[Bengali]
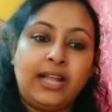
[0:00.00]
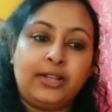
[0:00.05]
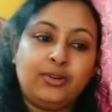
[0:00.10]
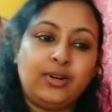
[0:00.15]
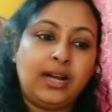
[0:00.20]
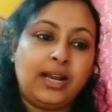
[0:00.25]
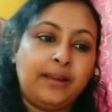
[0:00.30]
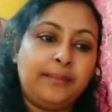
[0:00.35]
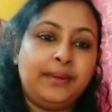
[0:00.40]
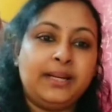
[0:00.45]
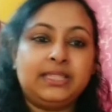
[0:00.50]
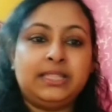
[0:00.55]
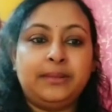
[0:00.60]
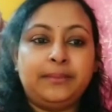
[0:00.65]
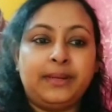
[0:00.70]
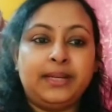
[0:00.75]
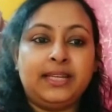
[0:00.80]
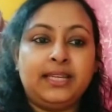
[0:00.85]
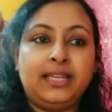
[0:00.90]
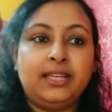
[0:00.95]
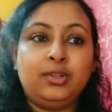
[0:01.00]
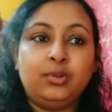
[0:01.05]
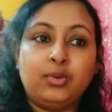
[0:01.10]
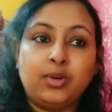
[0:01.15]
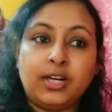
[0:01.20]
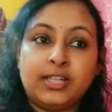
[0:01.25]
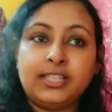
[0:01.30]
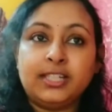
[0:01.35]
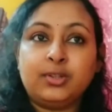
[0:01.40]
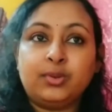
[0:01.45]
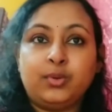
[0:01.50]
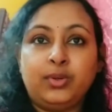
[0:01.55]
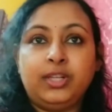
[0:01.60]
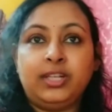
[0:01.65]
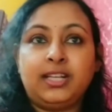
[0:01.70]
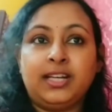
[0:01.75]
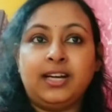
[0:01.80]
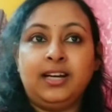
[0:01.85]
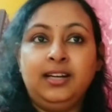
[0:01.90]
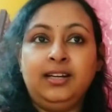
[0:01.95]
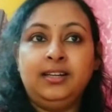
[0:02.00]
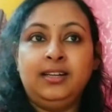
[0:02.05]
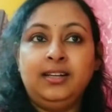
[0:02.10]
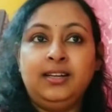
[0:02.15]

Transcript: এত খারাপ গেছে মানে কি দু হাজার কুড়িটা